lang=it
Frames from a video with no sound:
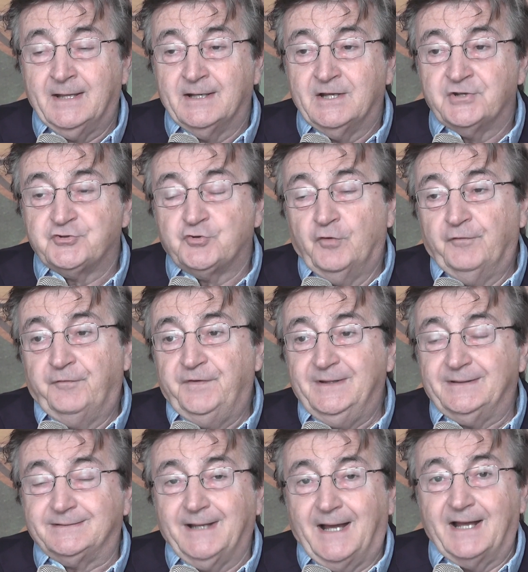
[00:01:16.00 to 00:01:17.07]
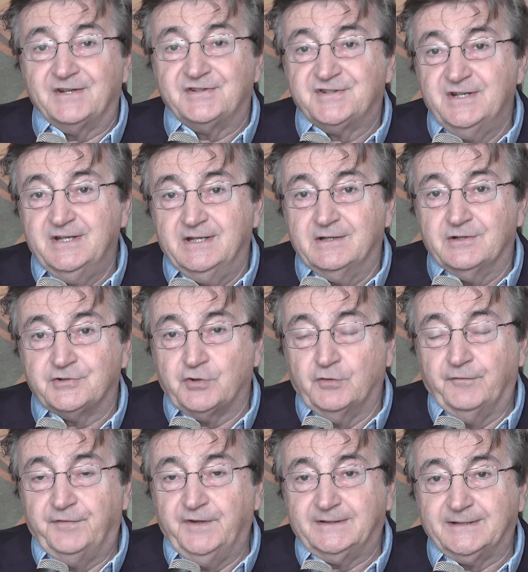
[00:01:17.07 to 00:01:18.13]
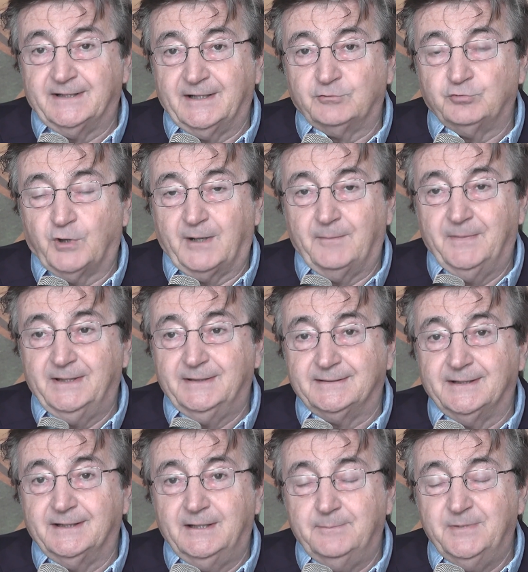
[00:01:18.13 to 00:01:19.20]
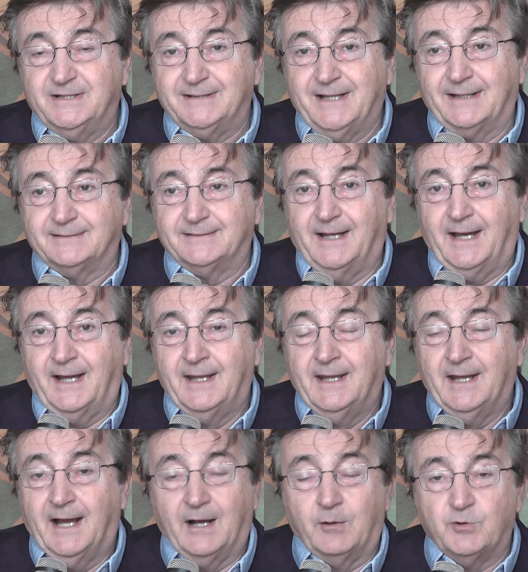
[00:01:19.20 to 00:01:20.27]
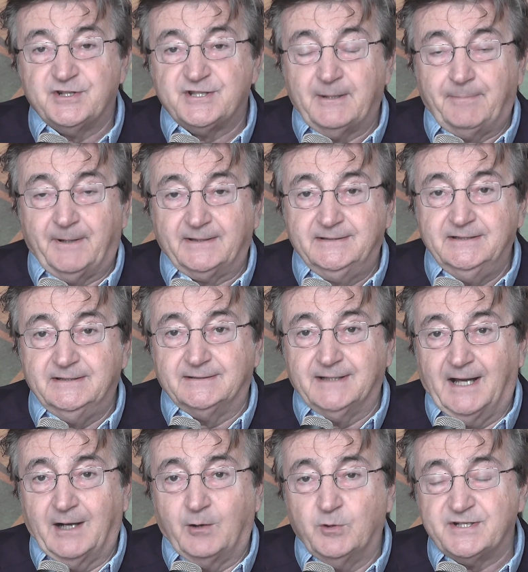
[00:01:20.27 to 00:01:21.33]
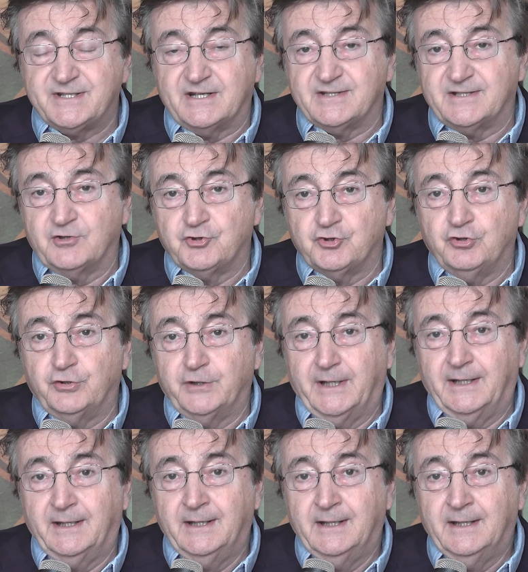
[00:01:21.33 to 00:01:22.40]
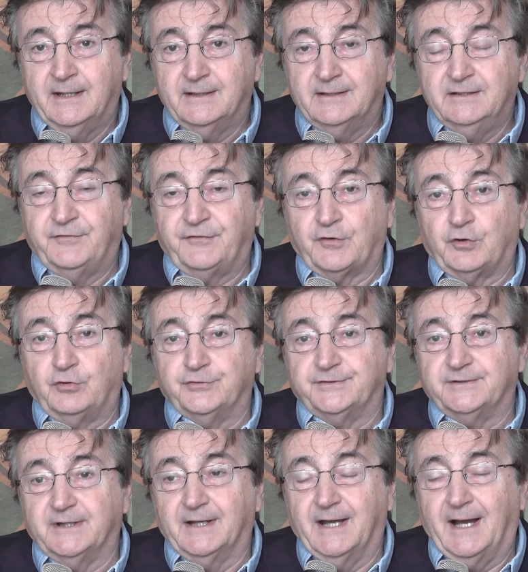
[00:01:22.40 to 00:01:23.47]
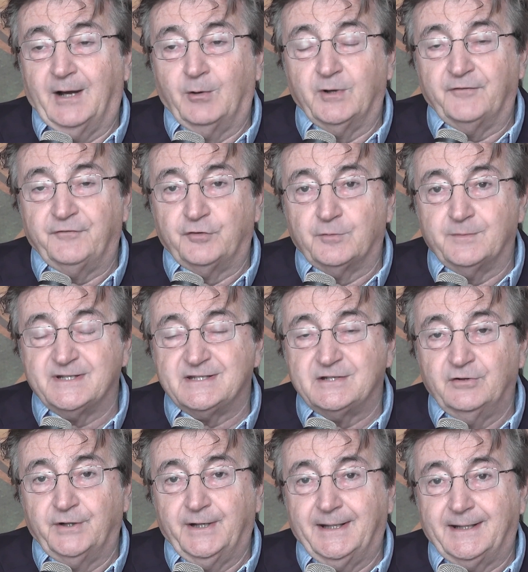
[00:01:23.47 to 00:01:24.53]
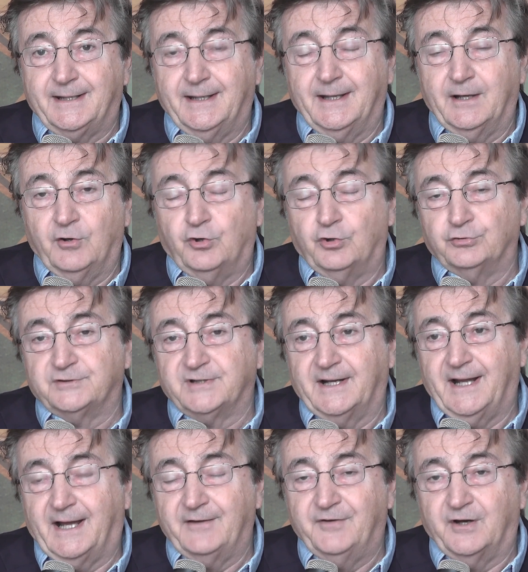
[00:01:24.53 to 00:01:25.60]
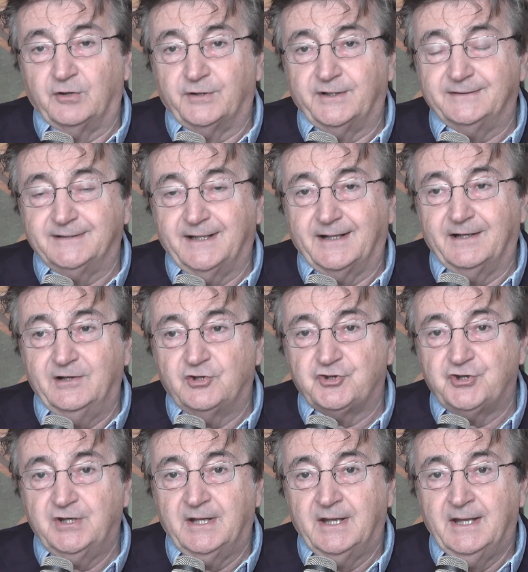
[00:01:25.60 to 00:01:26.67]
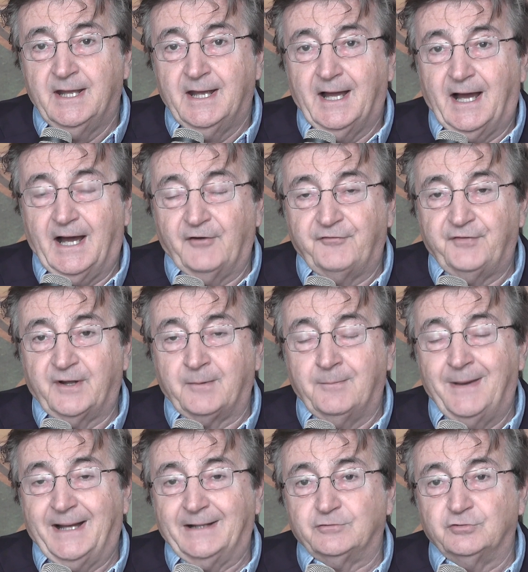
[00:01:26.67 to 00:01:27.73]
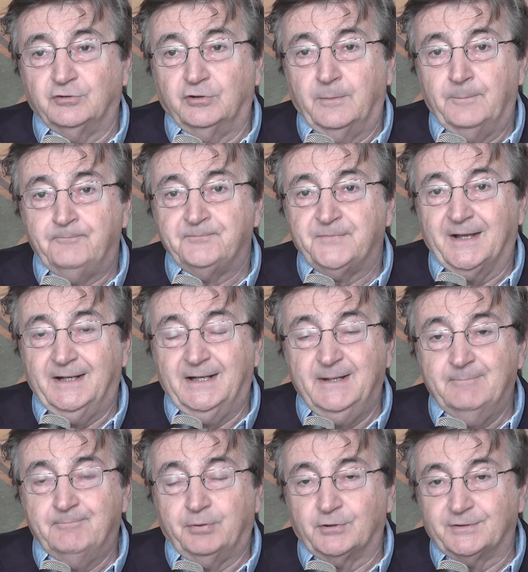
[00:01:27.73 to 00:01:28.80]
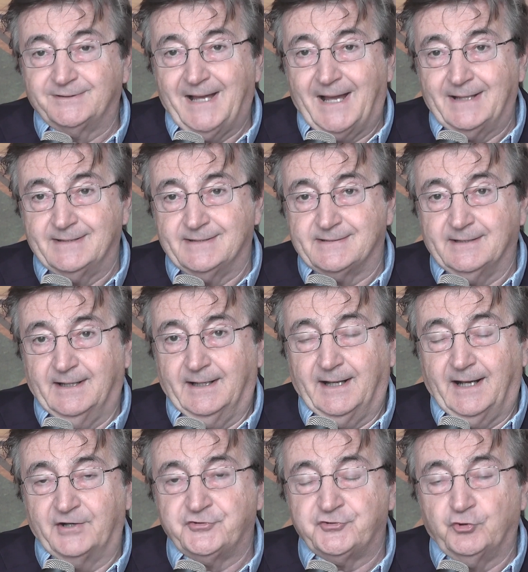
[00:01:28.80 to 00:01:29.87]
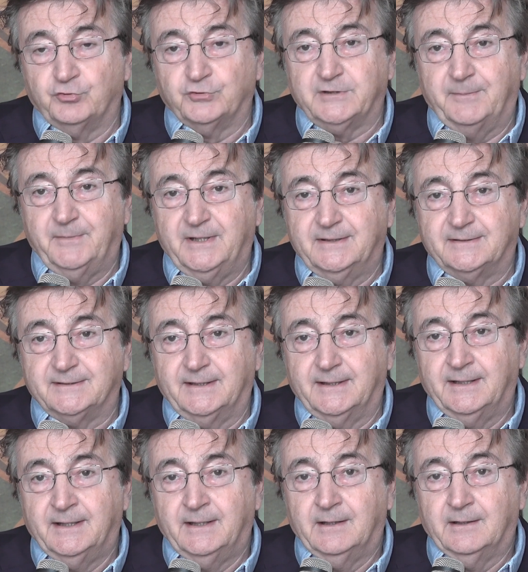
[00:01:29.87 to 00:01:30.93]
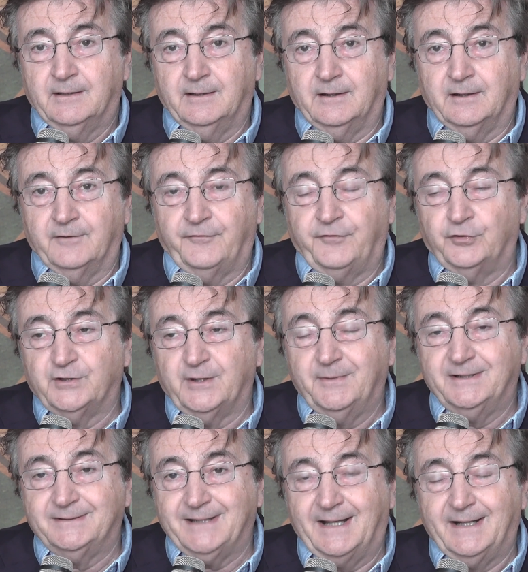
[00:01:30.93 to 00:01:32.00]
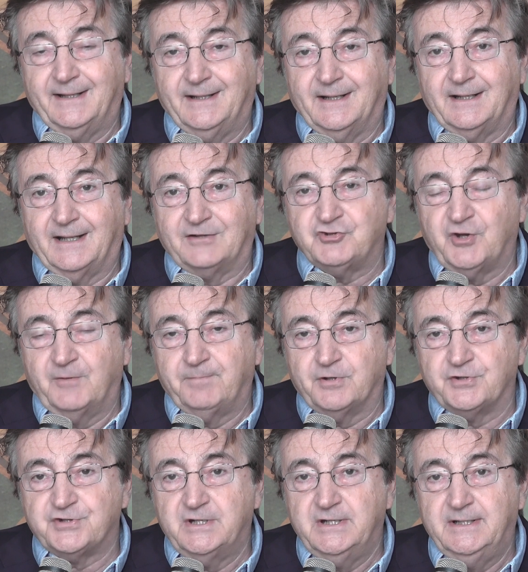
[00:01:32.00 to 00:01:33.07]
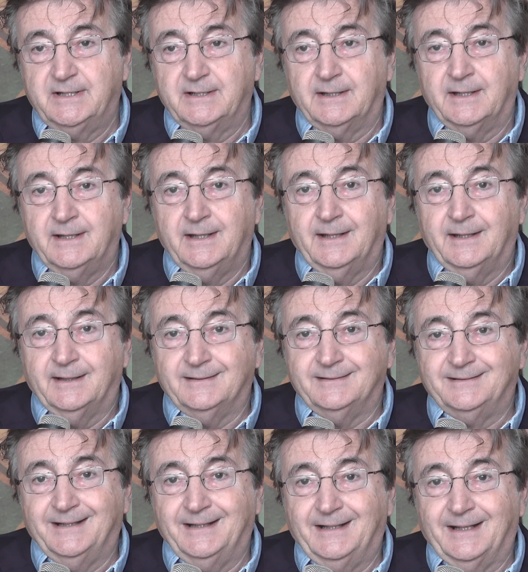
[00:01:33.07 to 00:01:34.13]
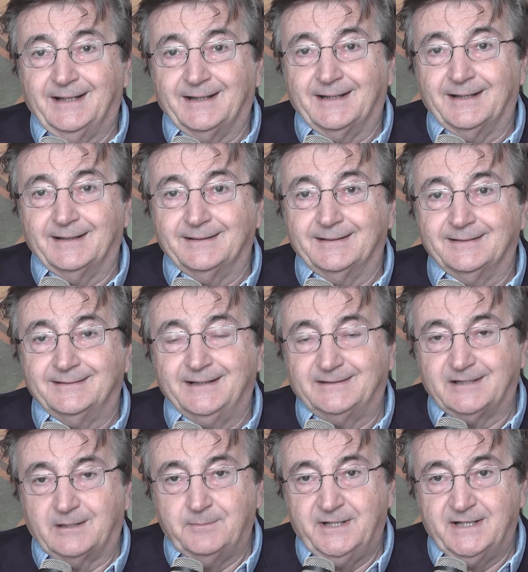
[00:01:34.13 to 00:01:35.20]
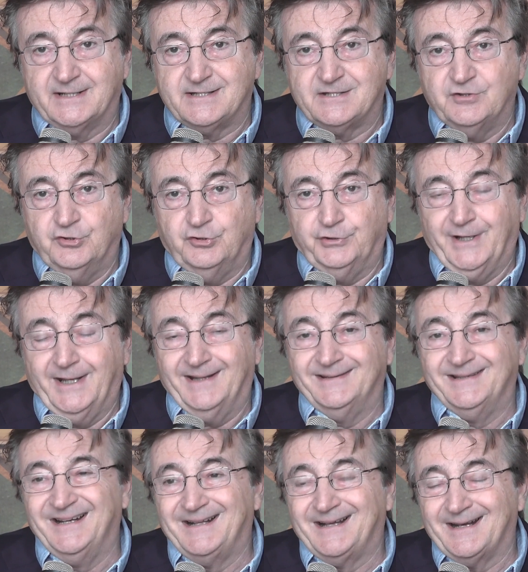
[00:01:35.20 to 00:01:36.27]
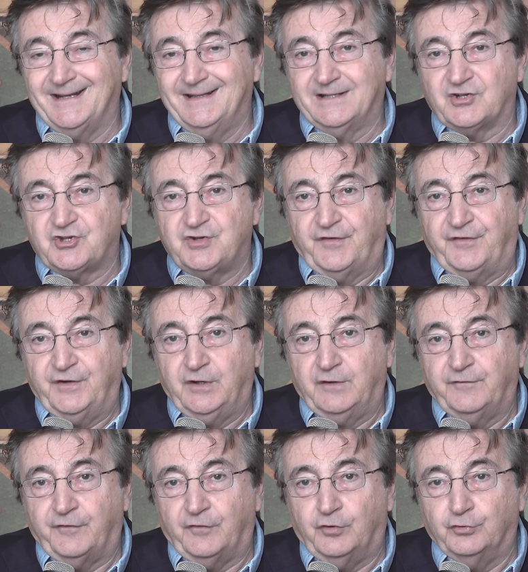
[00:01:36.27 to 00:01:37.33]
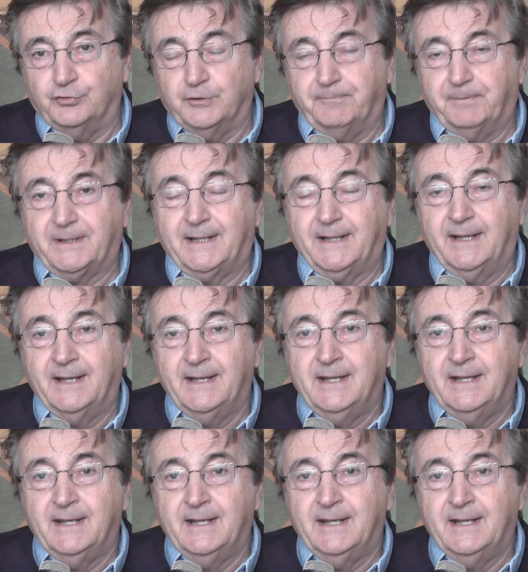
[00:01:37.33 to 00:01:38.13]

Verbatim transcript: Sconfitta sì, sconfitta naturalmente limitata a questa partita, a questa stagione, di fronte a una formazione che oltre ai valori tecnici ha affermato l'importanza assolutamente eh, fondamentale nella Champions League del determinazione, del crederci fino in fondo, perché